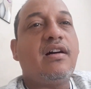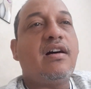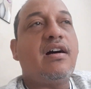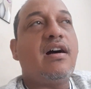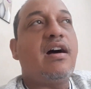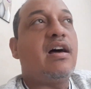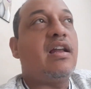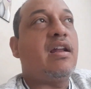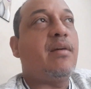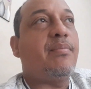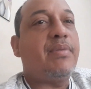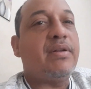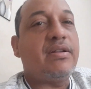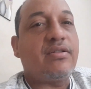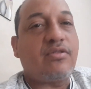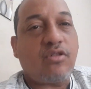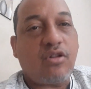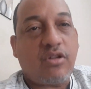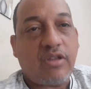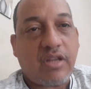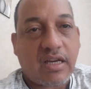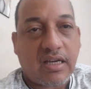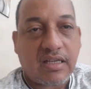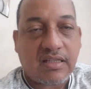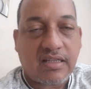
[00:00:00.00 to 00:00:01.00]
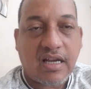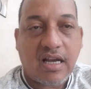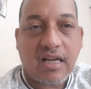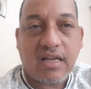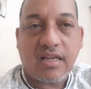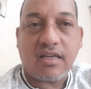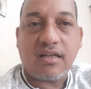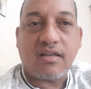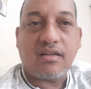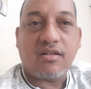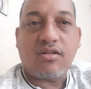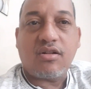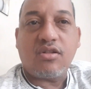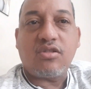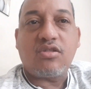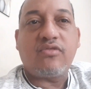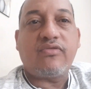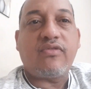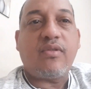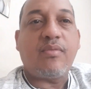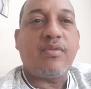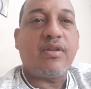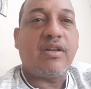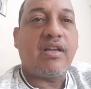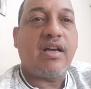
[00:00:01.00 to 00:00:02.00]
A las personas que salen con sus
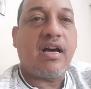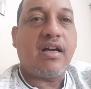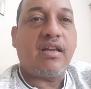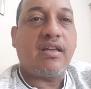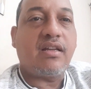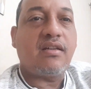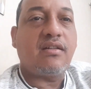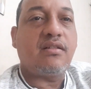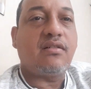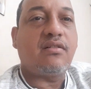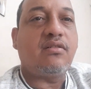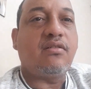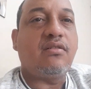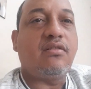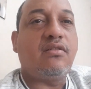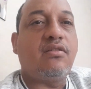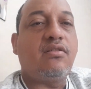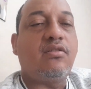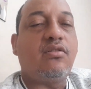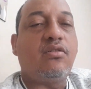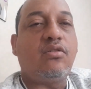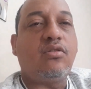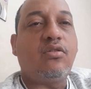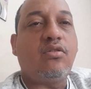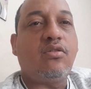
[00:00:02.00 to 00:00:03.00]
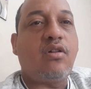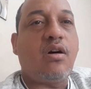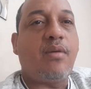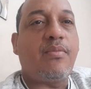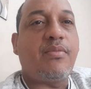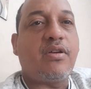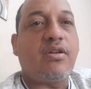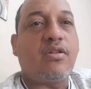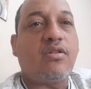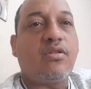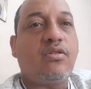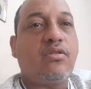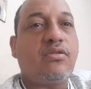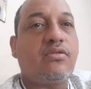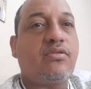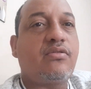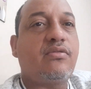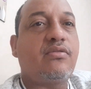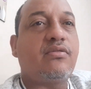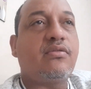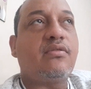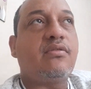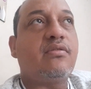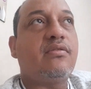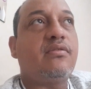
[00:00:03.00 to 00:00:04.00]
familiares o amigos
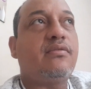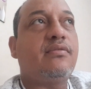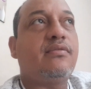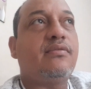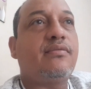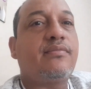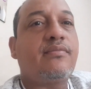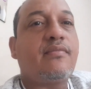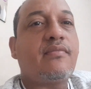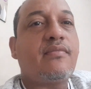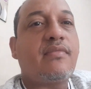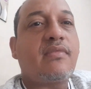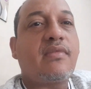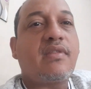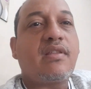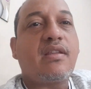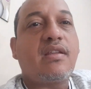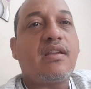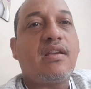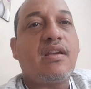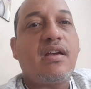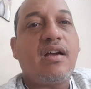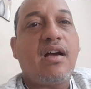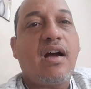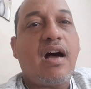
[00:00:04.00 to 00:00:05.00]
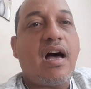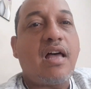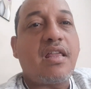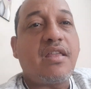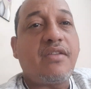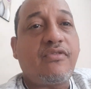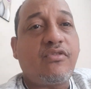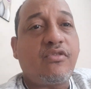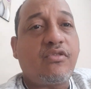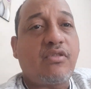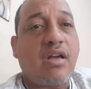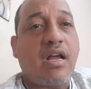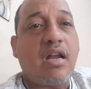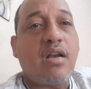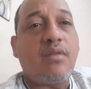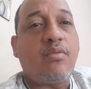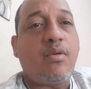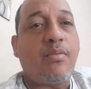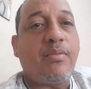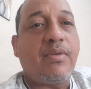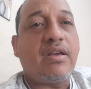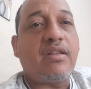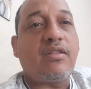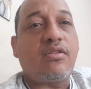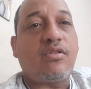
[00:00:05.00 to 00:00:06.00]
a disfrutar el
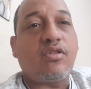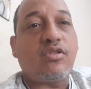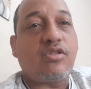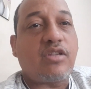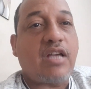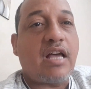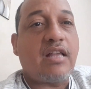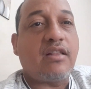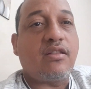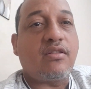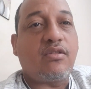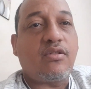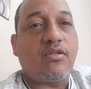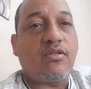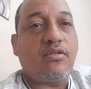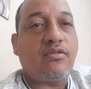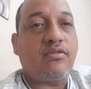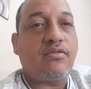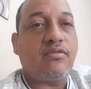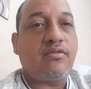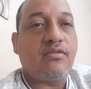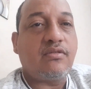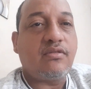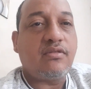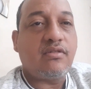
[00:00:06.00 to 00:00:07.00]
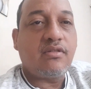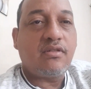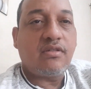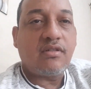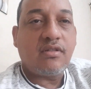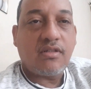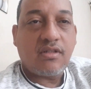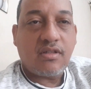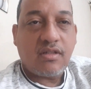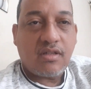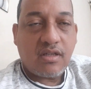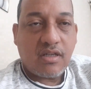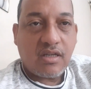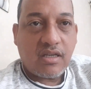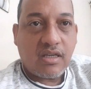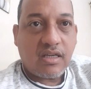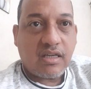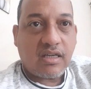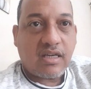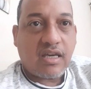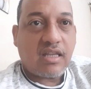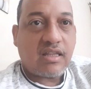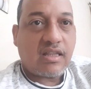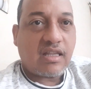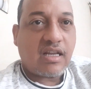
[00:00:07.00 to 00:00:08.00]
momento santo,
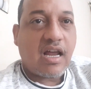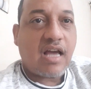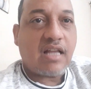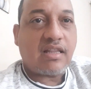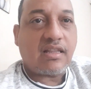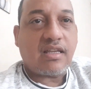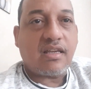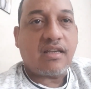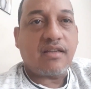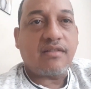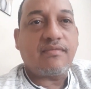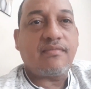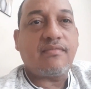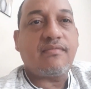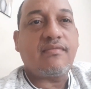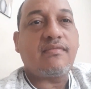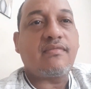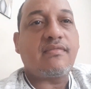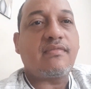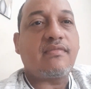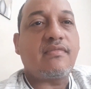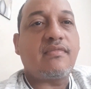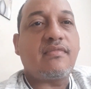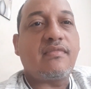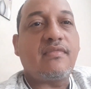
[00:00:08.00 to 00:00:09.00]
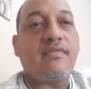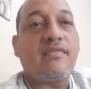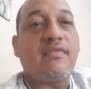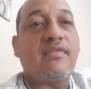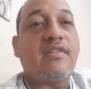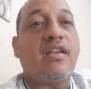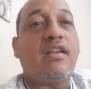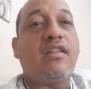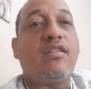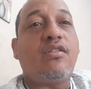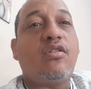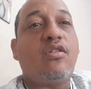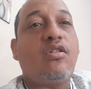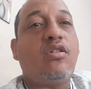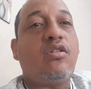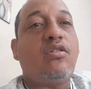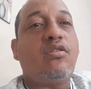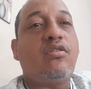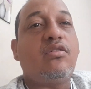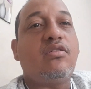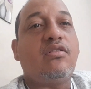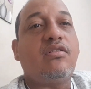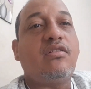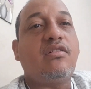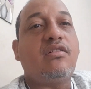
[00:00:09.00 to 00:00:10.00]
que traten de no
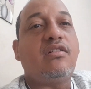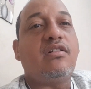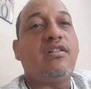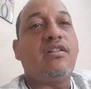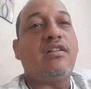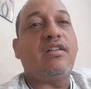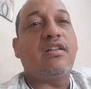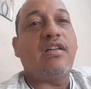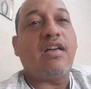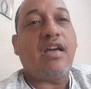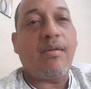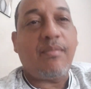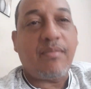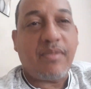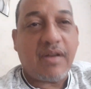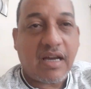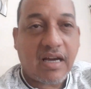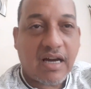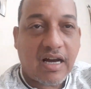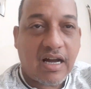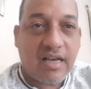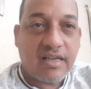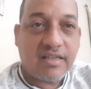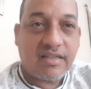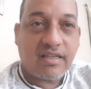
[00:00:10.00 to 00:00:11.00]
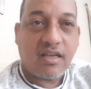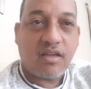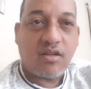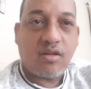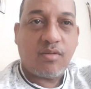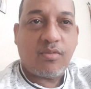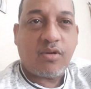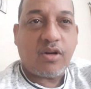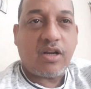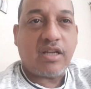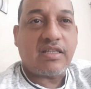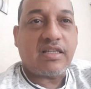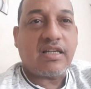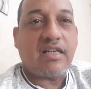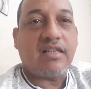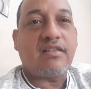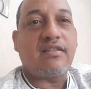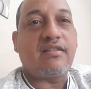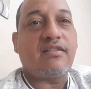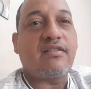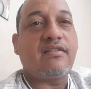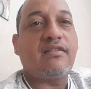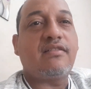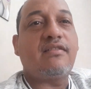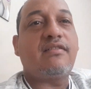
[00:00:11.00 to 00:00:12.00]
embriagarse, de no
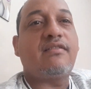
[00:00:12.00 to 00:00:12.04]
emborracharse.